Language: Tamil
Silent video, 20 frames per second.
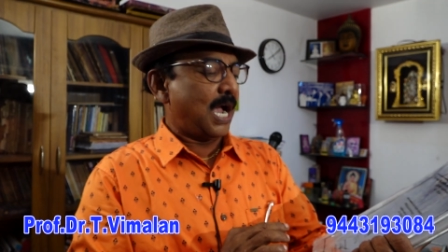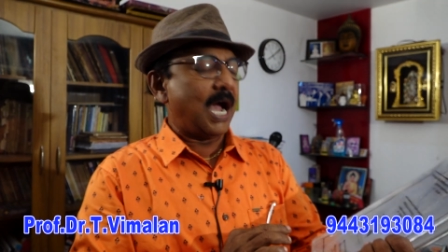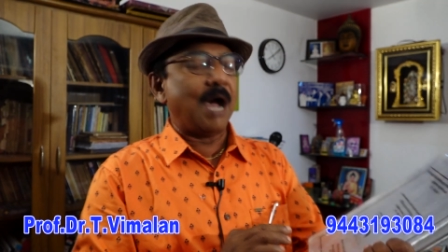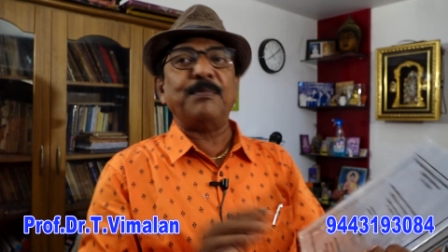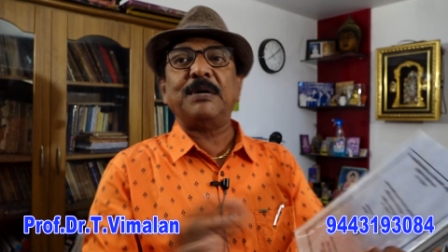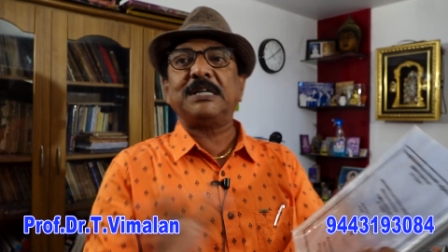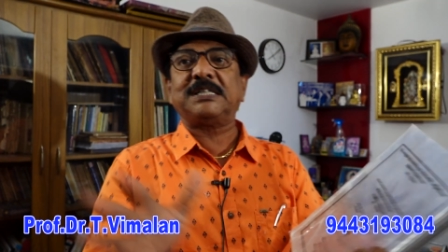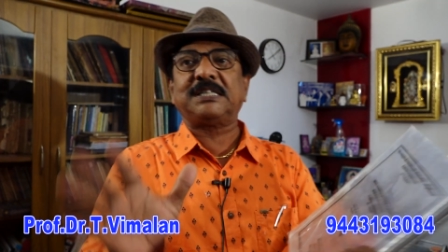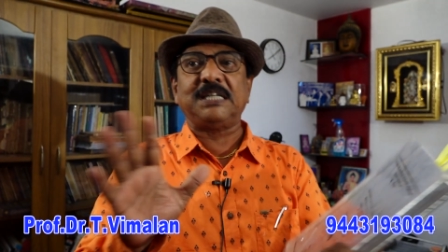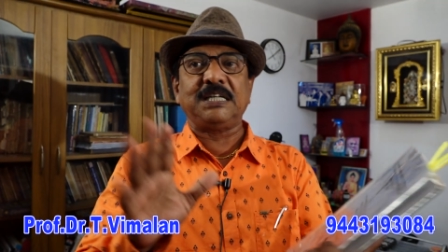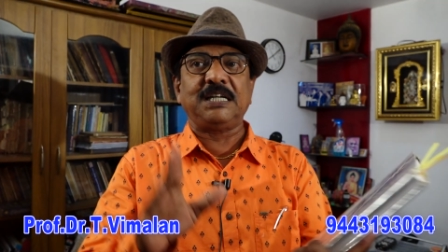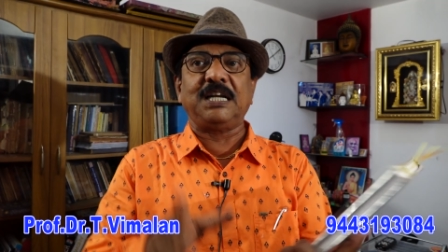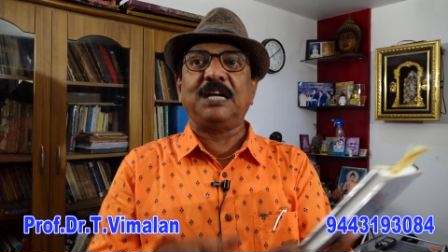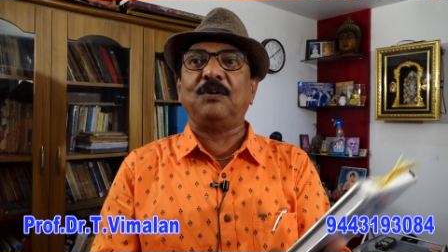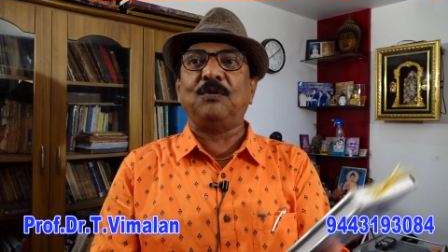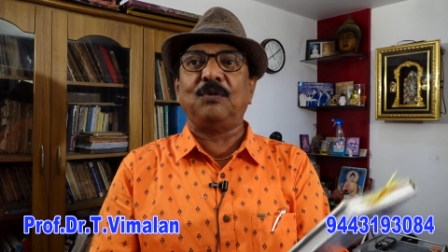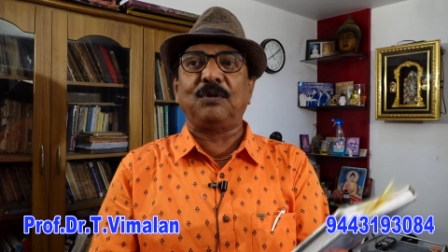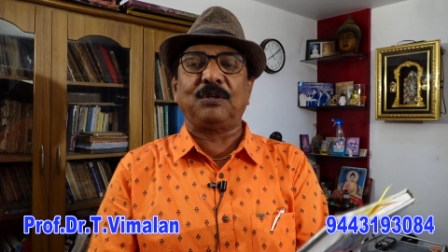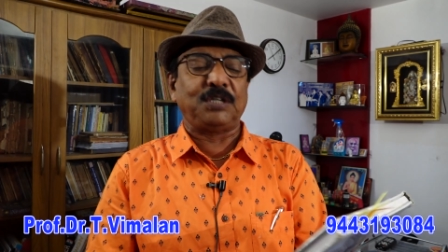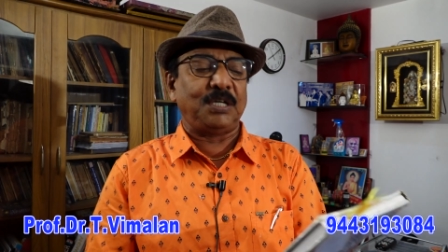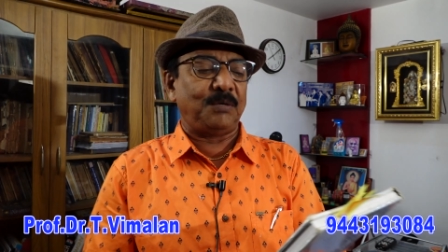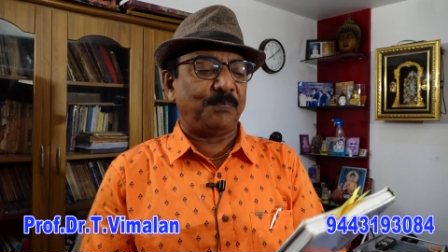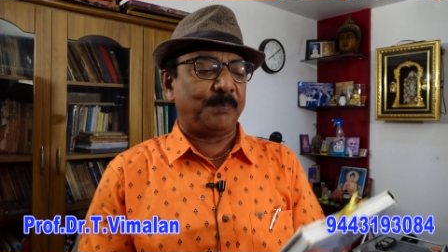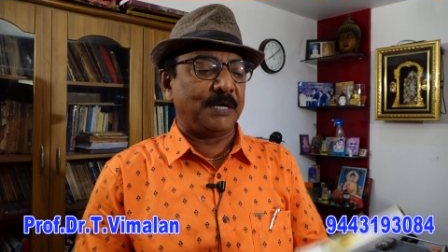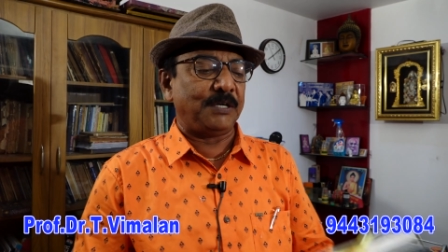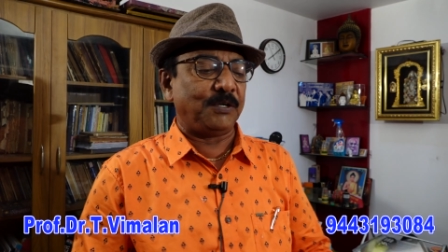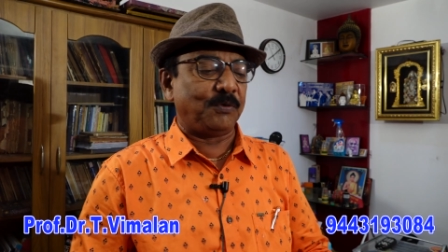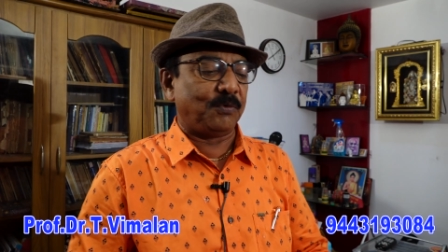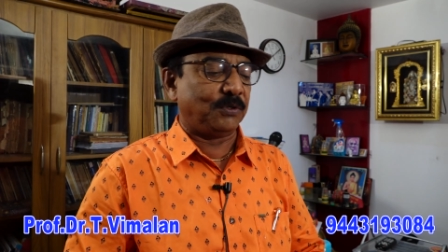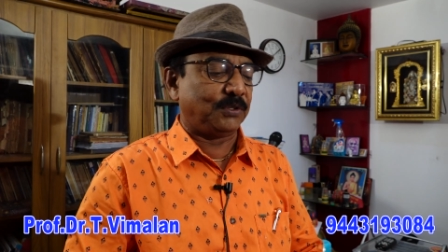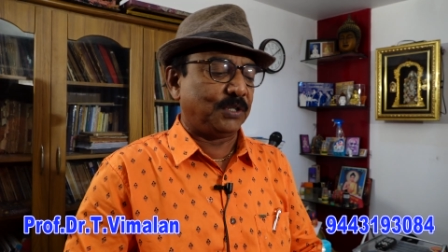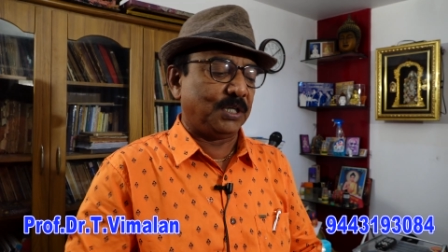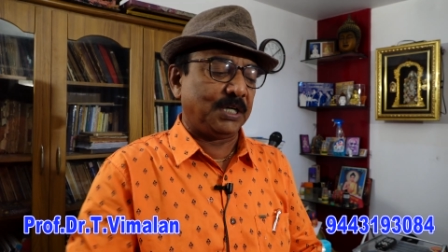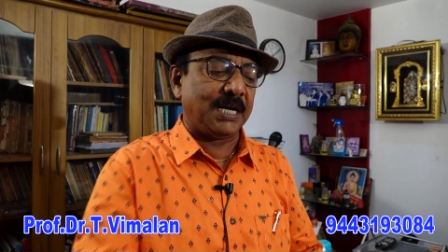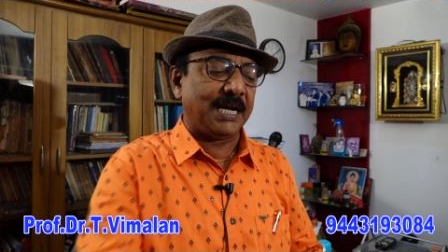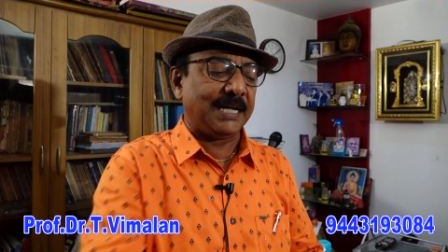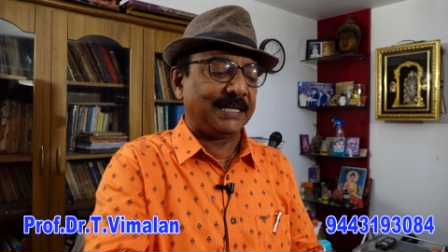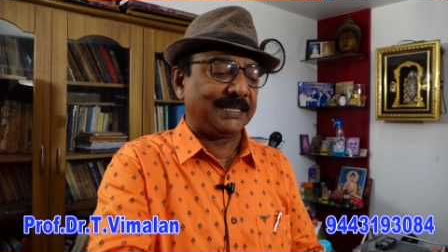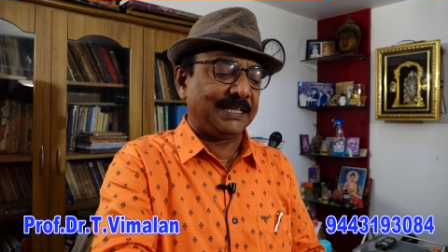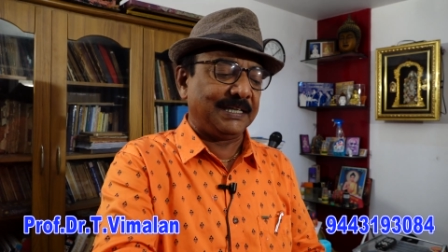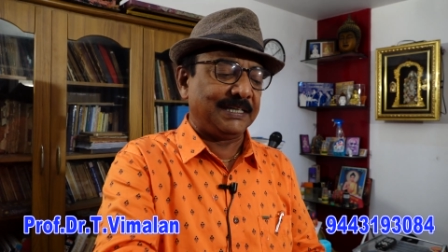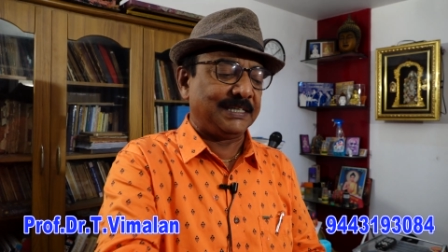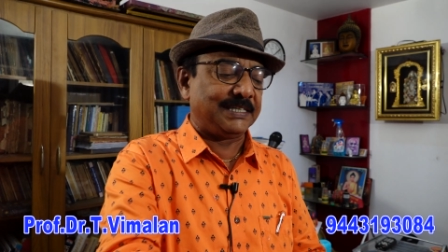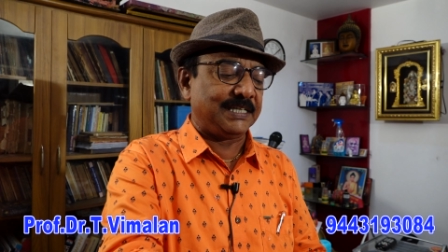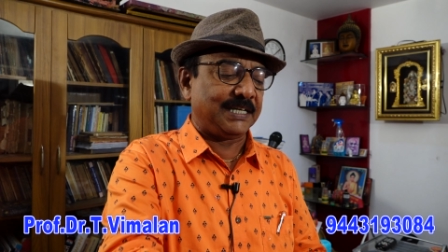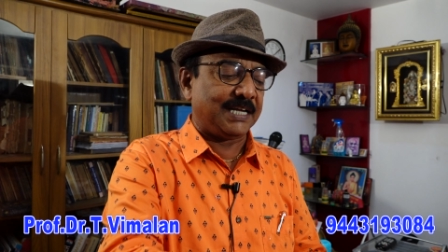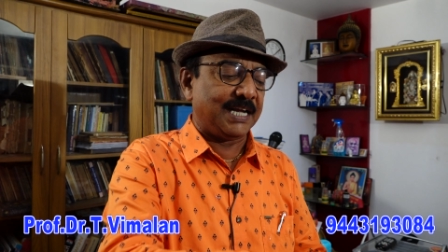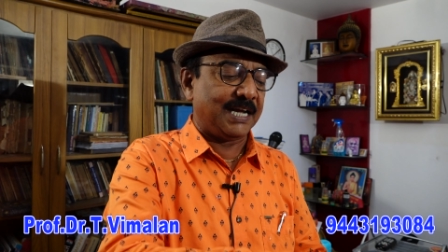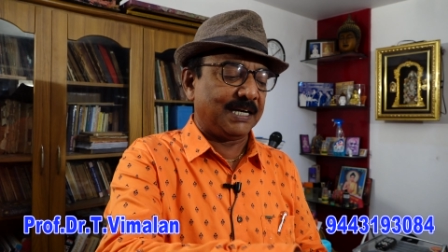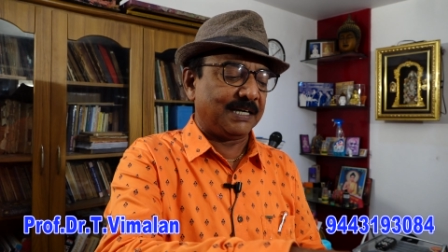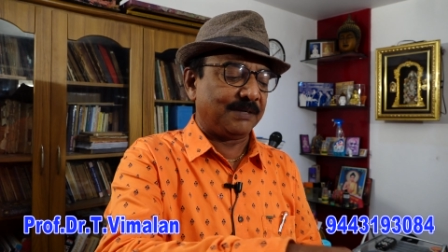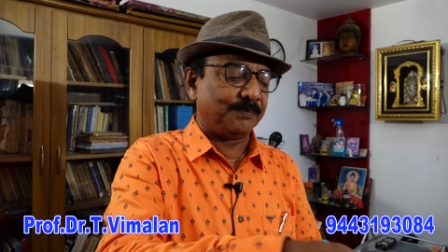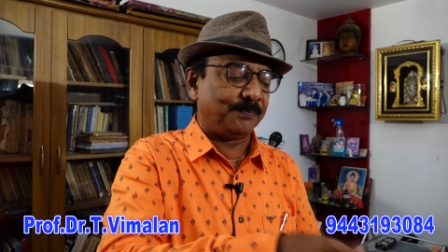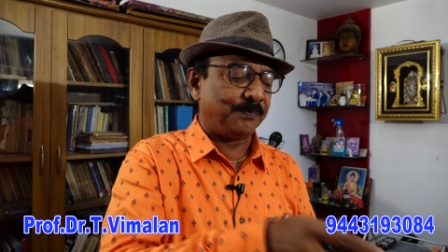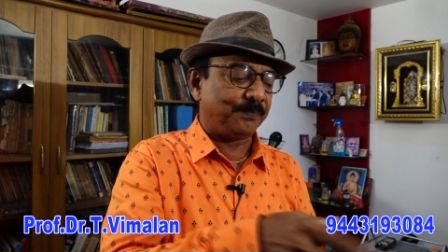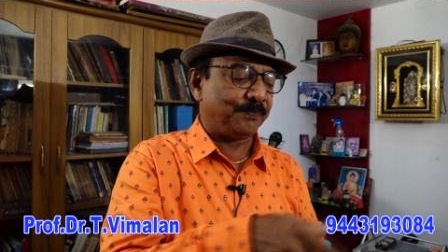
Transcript: அமர்சிங்கின்னு ஒருத்தர் பண்ணி கொடுத்துருக்கார் திருச்சிக்கார்